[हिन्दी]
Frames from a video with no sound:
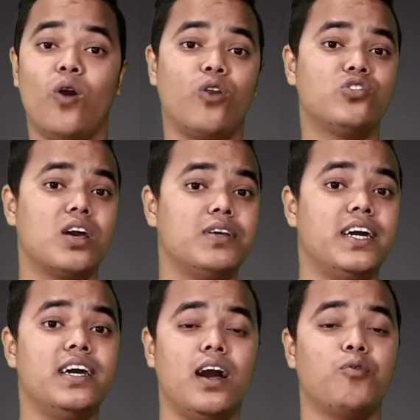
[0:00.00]
और उसके
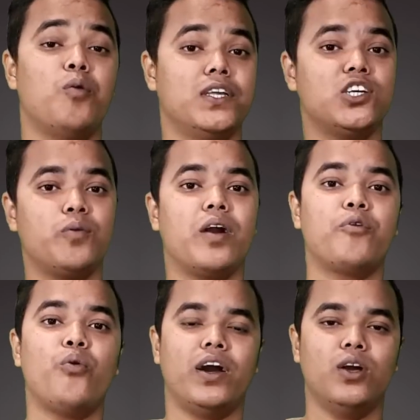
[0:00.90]
बजाय आपको पचास रुपये
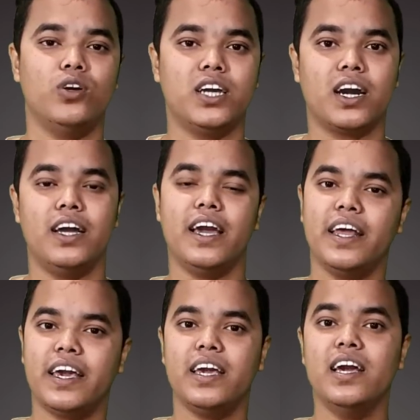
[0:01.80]
आपको फायदा हो जाएगा
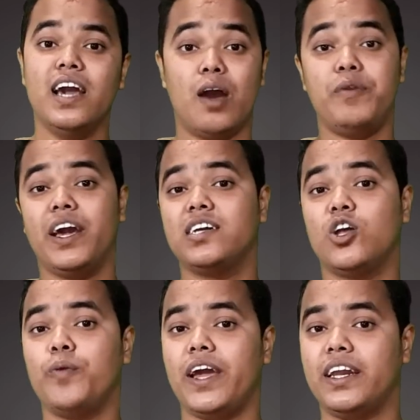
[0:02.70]
यानी कि आपने एक
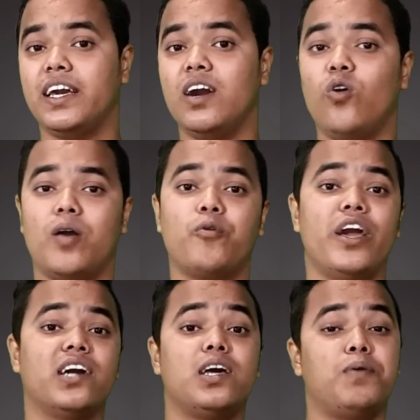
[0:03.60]
हज़ार रुपये ऐड किया और
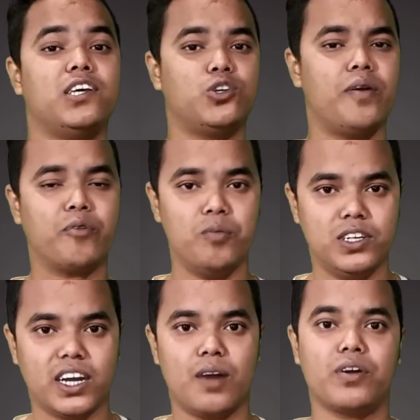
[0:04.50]
आपको एक हज़ार पचास रुपये आपको
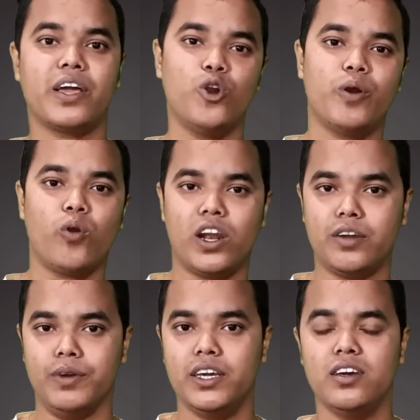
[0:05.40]
मिल जाएगा आपका क्यूबर
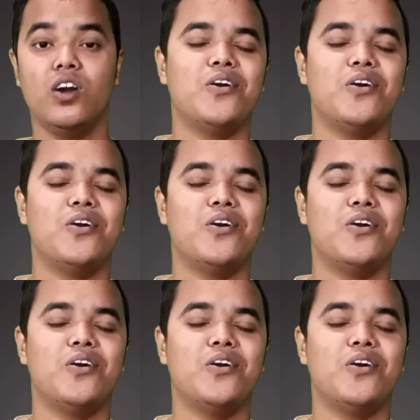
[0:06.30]
वॉलेट में